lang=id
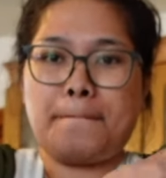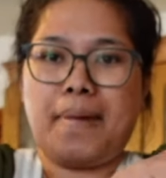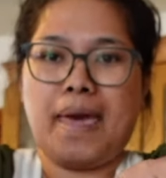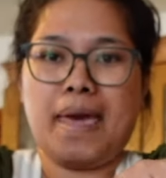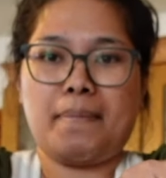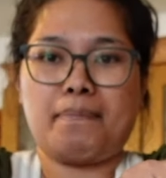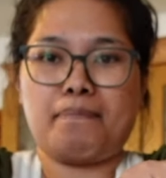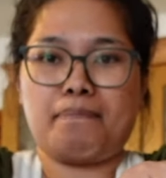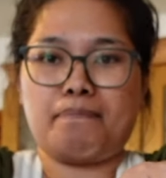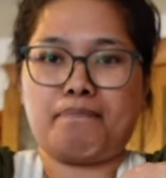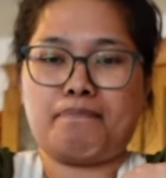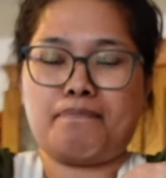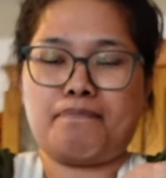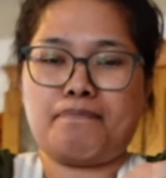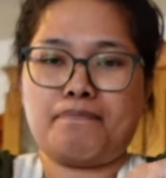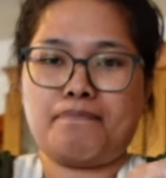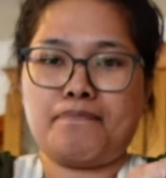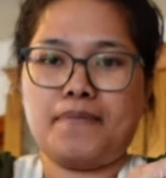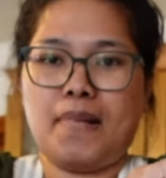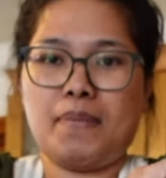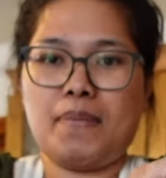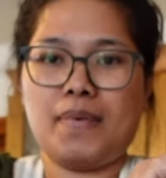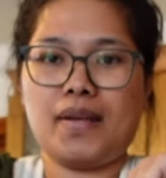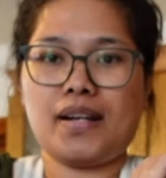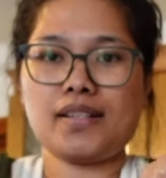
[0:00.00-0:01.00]
Bam,
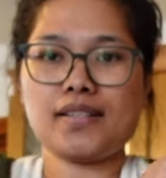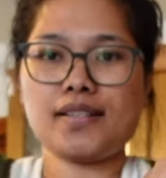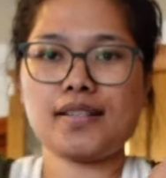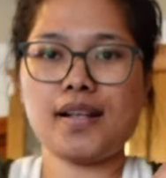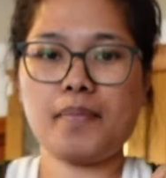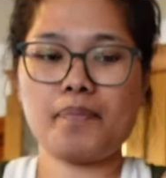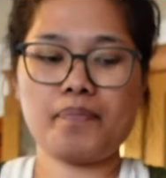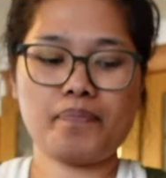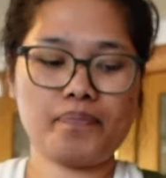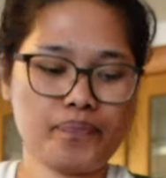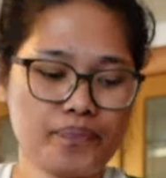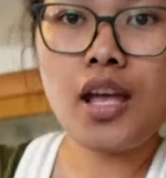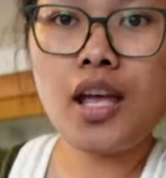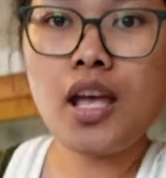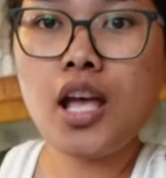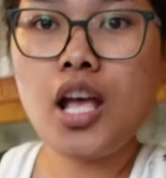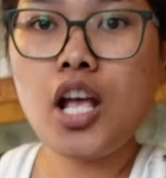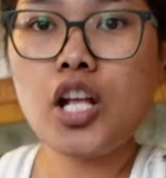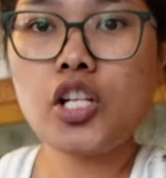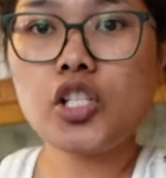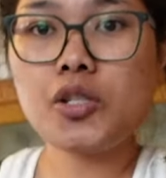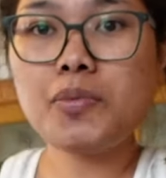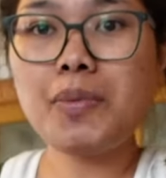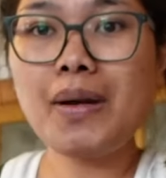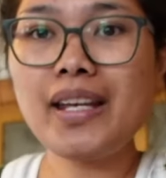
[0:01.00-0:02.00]
pemirsa.
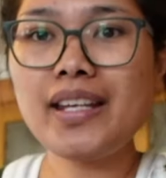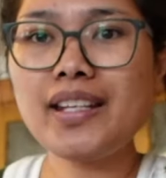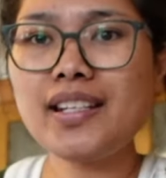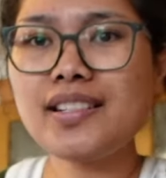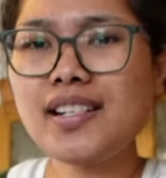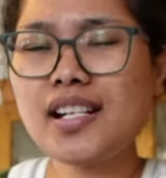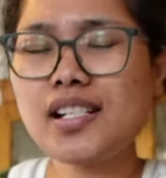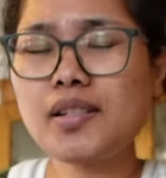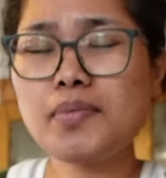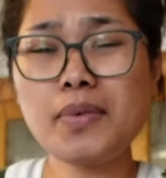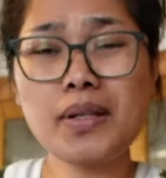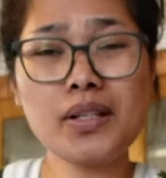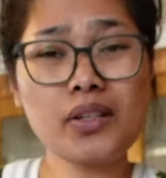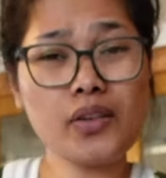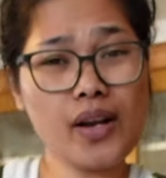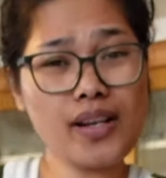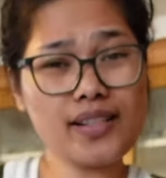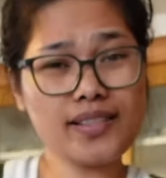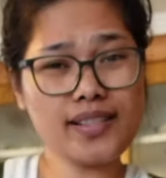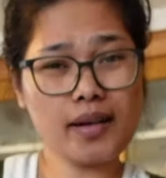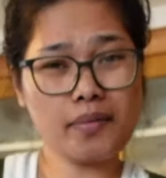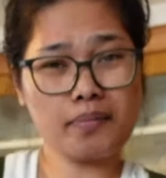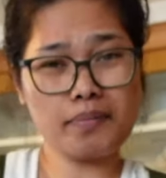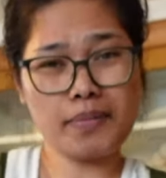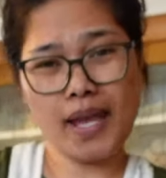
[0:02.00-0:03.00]
Cuma ini jasmine
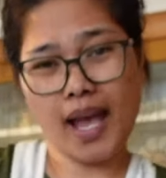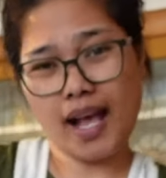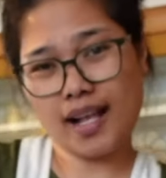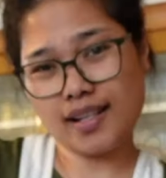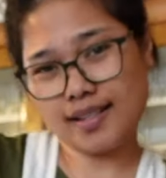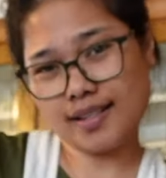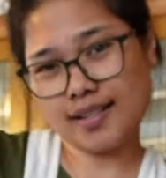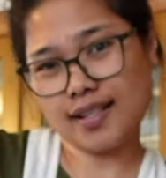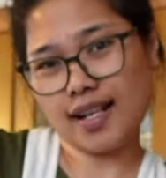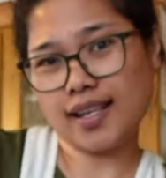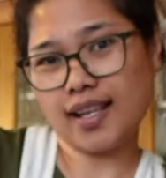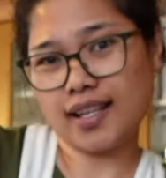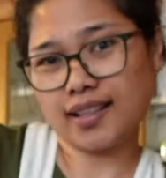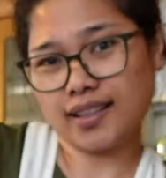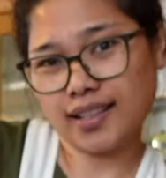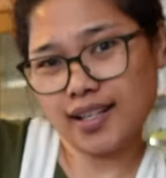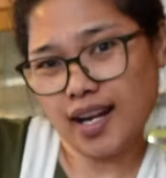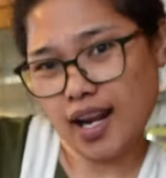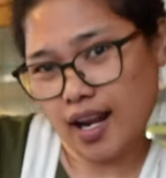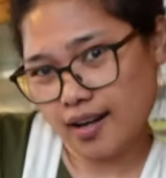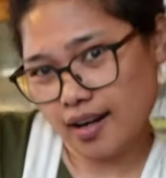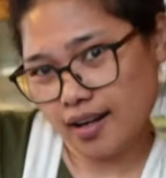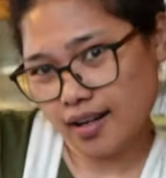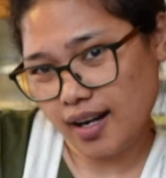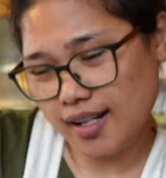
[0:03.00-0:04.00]
rice yang biasa, yang
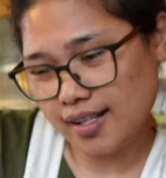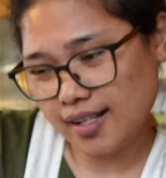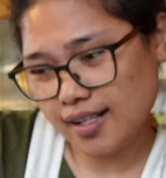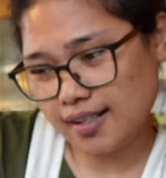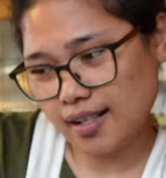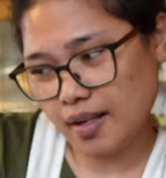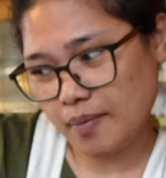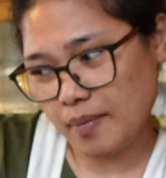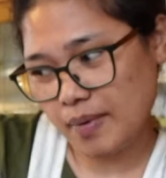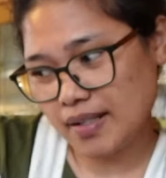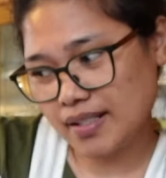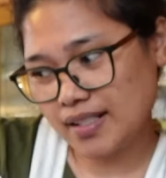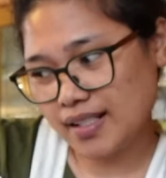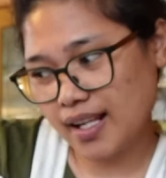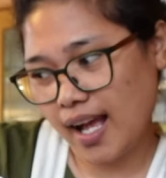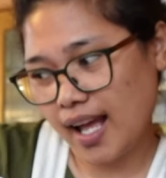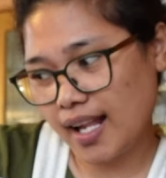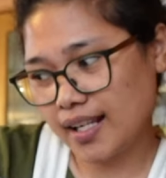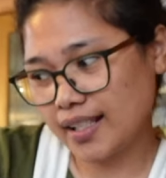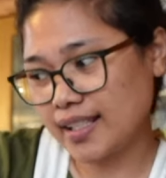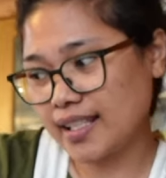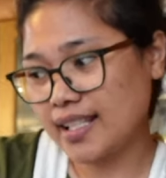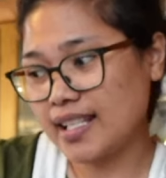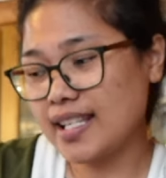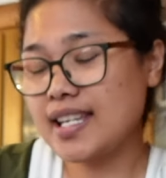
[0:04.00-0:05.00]
tidak ada rasa sama
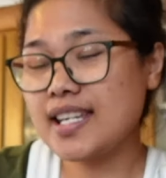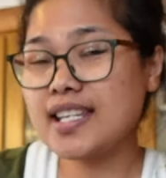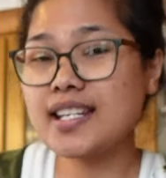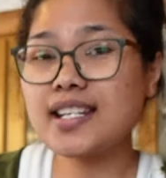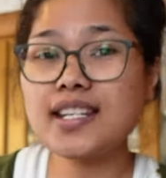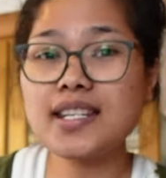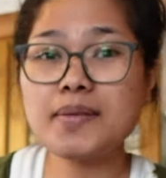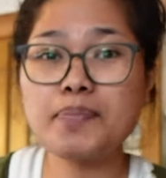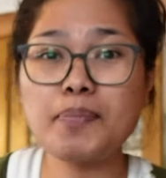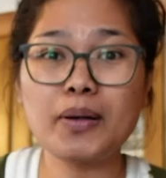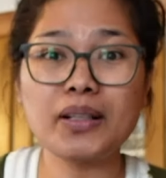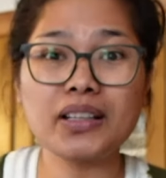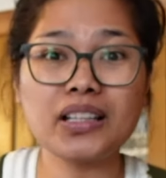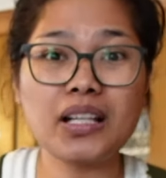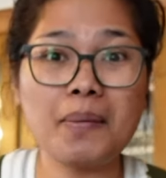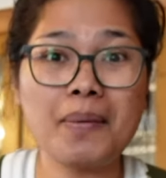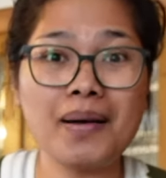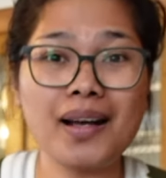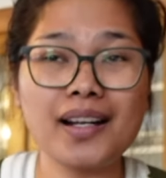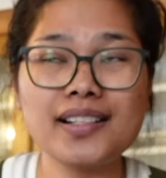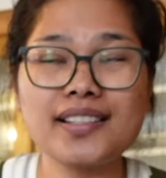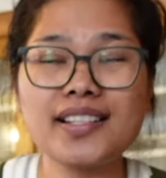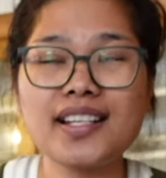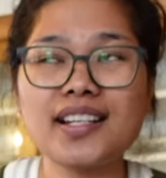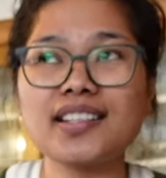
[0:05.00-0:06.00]
sekali. Ini
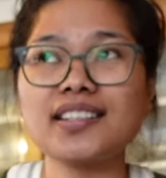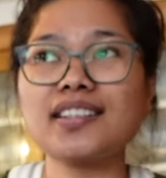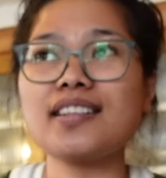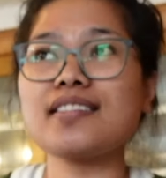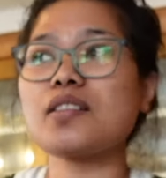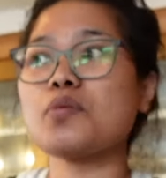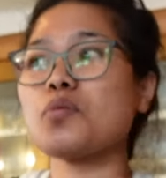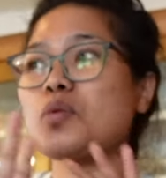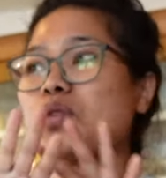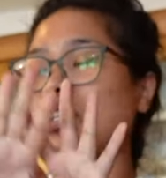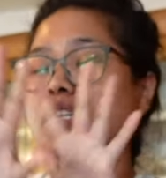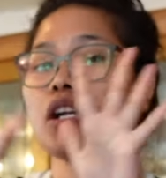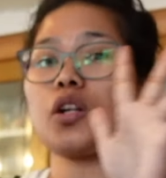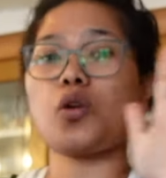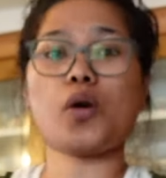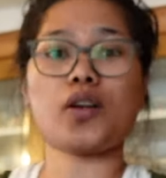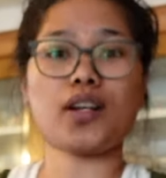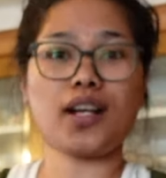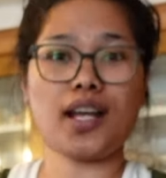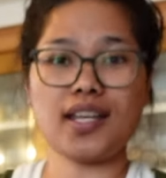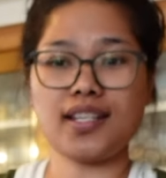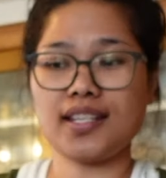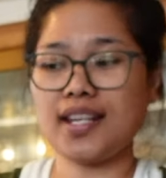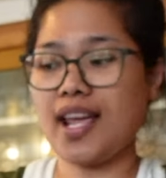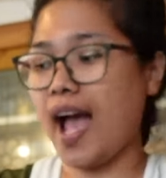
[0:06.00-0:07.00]
pertama kalinya kita semua
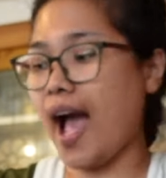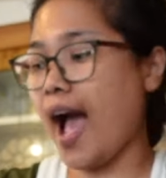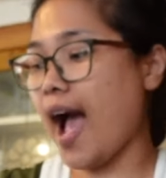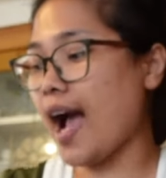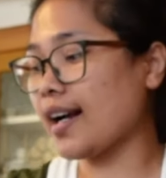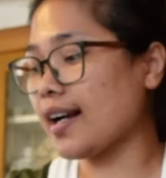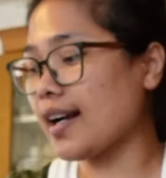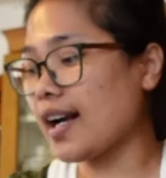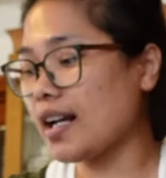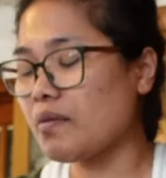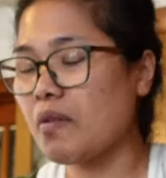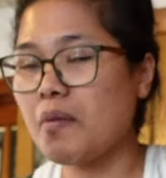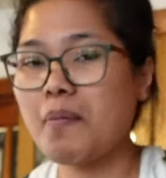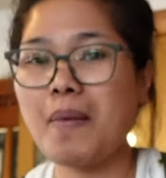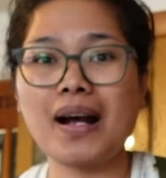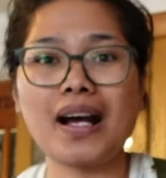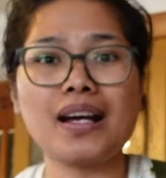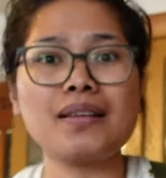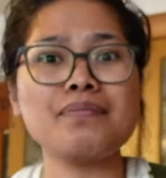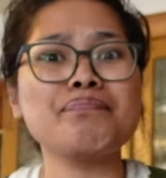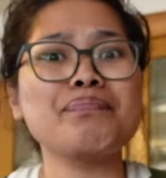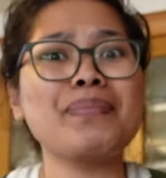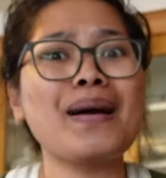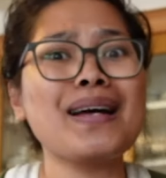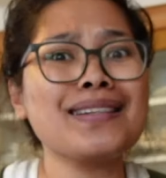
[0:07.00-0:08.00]
sekeluarga ini akan
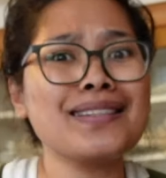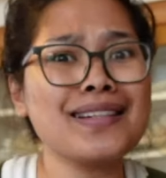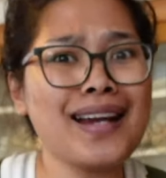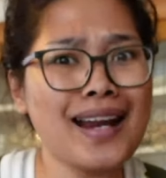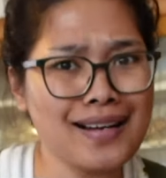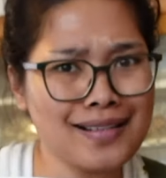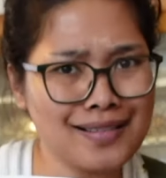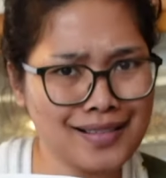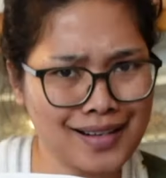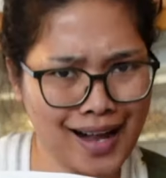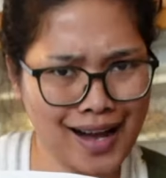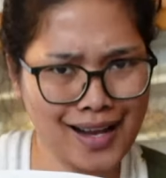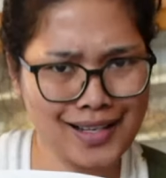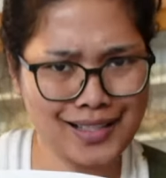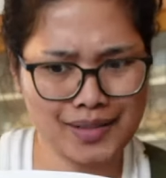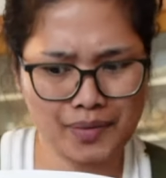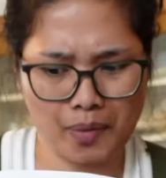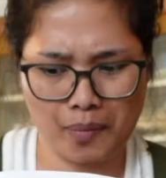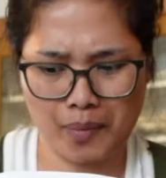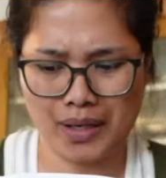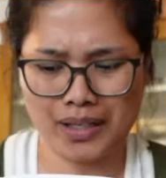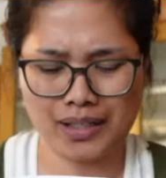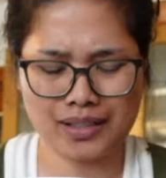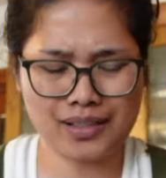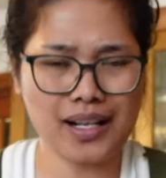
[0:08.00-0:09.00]
memakan pandan rice,
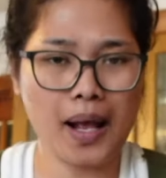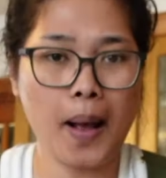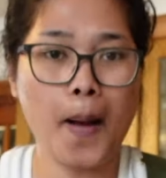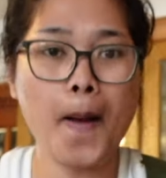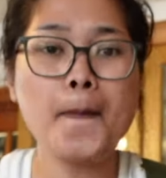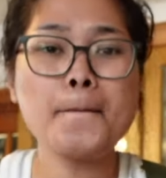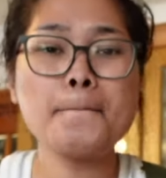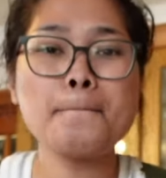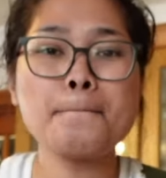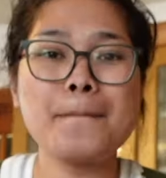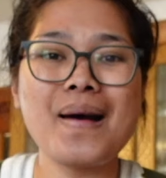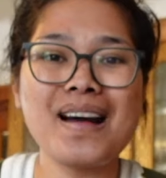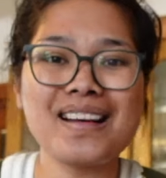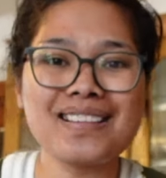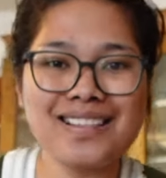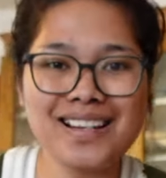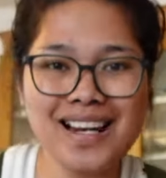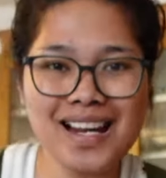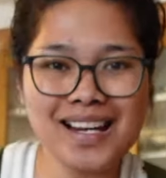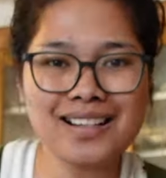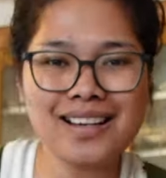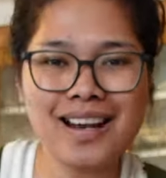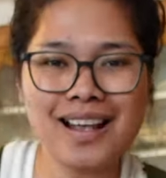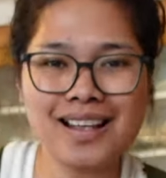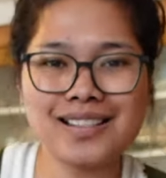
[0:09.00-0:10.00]
pemirsa
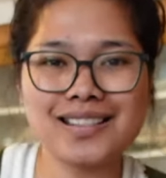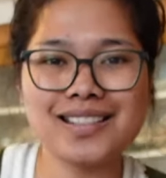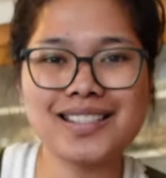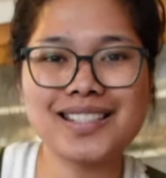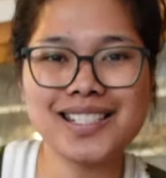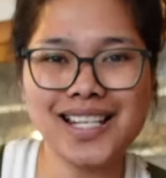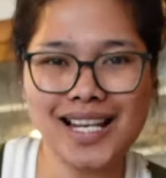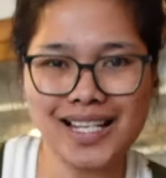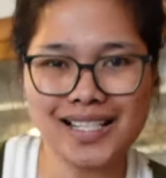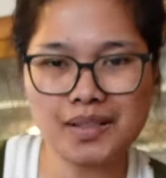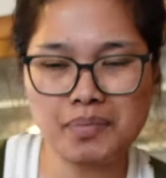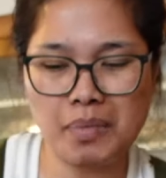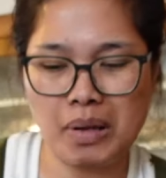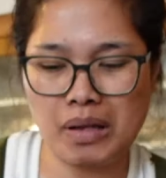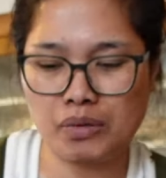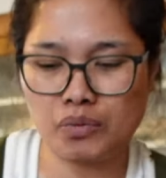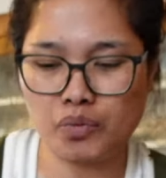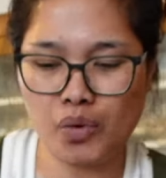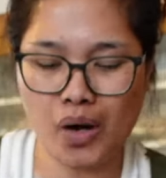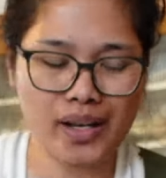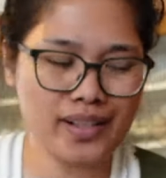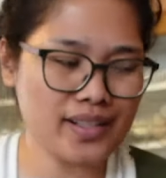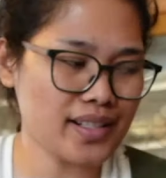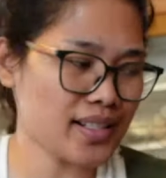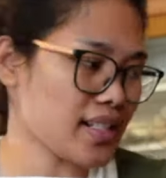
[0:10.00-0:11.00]
pandan jasmine
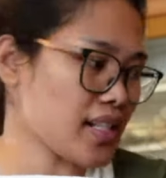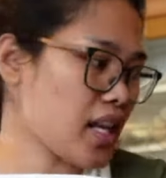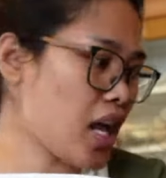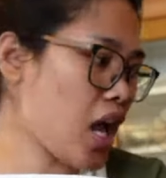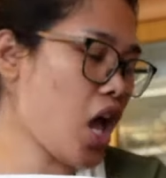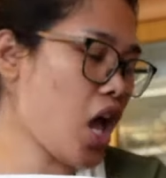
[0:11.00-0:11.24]
rice.